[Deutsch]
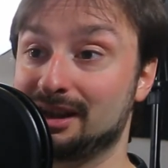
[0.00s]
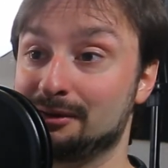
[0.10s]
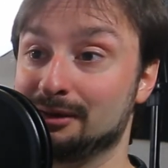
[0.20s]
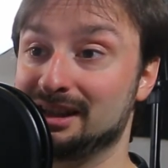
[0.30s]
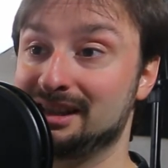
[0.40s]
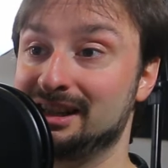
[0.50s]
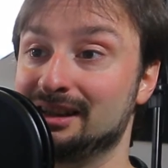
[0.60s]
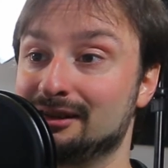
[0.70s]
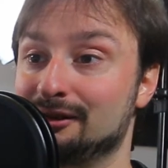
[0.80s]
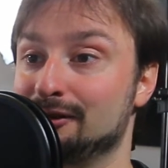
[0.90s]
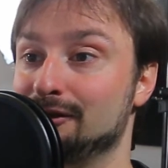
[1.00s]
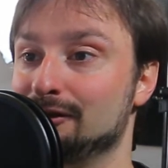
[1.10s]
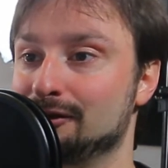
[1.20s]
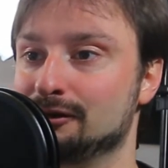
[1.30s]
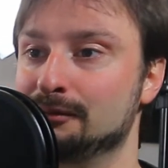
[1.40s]
natürlich die
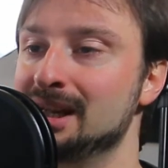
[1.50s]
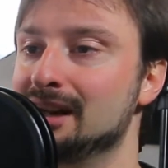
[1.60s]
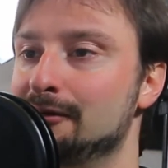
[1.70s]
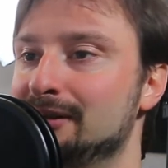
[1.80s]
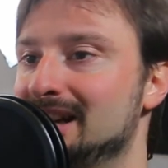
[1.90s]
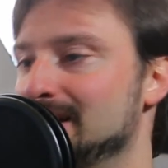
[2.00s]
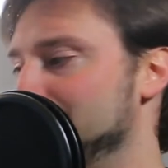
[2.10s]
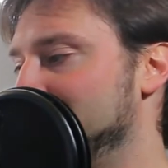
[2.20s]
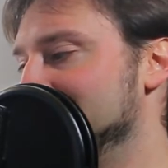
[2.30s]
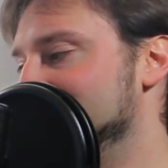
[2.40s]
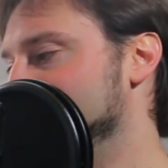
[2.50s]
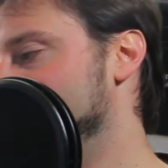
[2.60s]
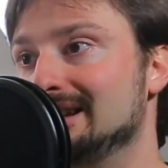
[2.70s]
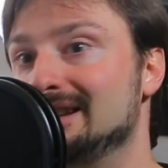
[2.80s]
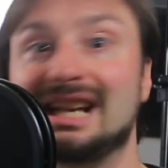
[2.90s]
Gummiauflageflächen.
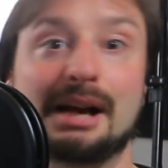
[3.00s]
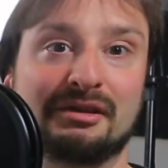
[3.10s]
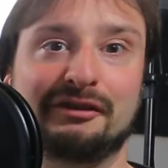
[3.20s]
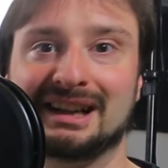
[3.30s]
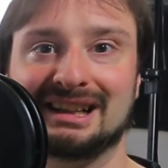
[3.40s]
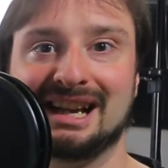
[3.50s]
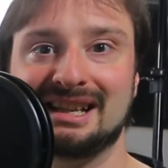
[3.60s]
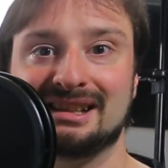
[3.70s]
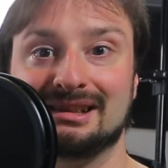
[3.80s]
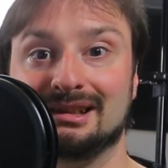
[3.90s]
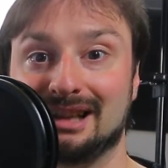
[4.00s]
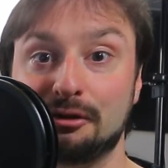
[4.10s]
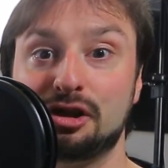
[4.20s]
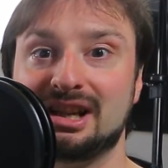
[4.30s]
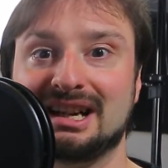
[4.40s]
Ich habe vergleichende
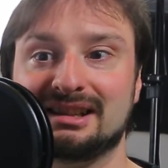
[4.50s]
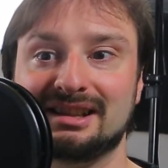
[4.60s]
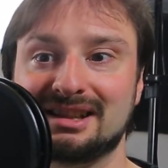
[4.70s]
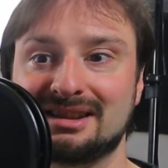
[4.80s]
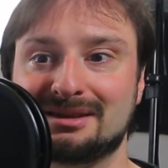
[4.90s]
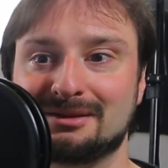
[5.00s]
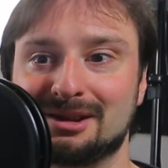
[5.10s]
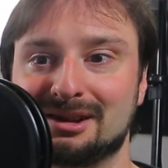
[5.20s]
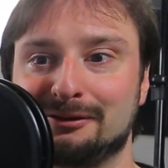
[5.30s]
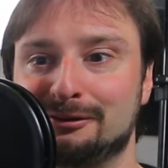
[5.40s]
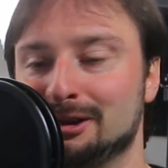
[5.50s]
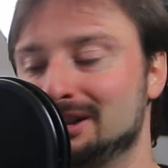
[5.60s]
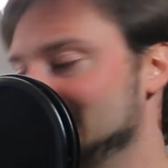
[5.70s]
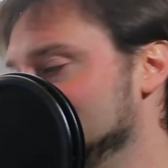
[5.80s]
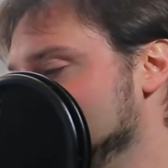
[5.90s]
Lautstärketests
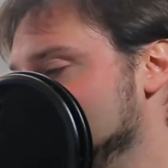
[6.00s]
durchgeführt,